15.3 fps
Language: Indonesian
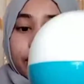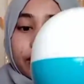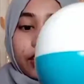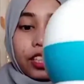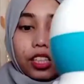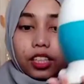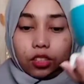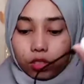
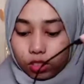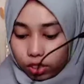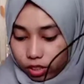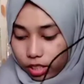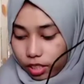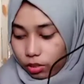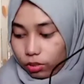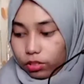Nampaknya gini. Terus
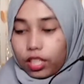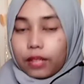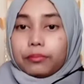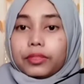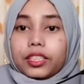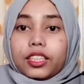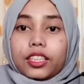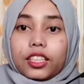kita tuh
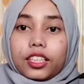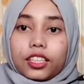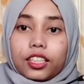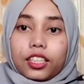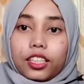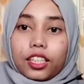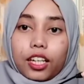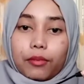
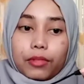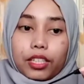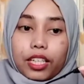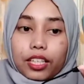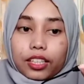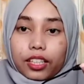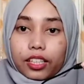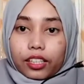dapat ini
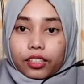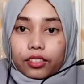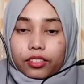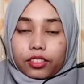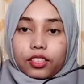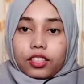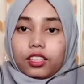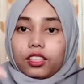kabel data ya.
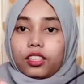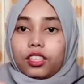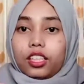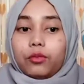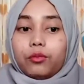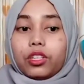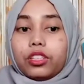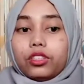
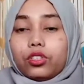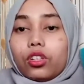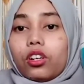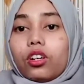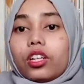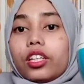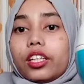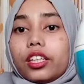Ini baru
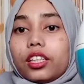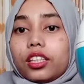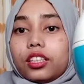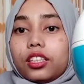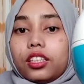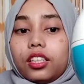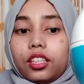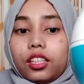
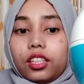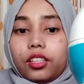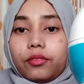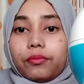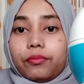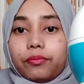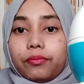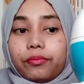dicolokin ke sini.
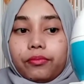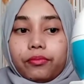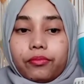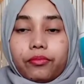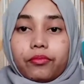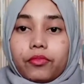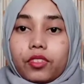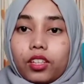
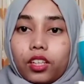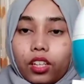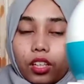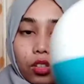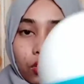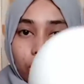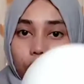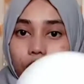
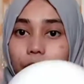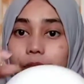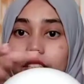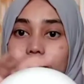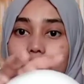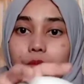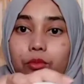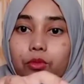Terus
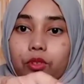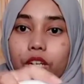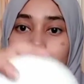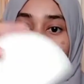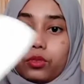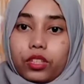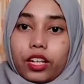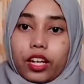ini bisa
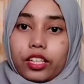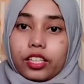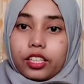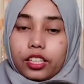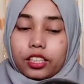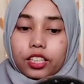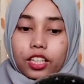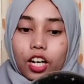dibuka juga
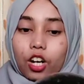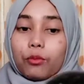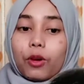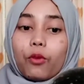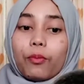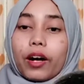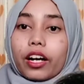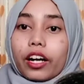gini. Jadi
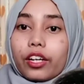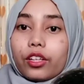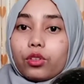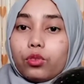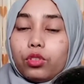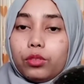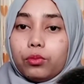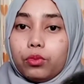kalau mau
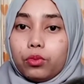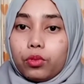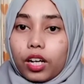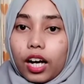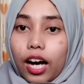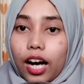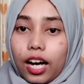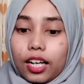pakai itu
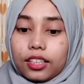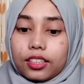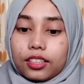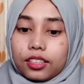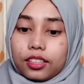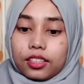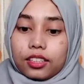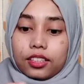dibuka
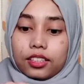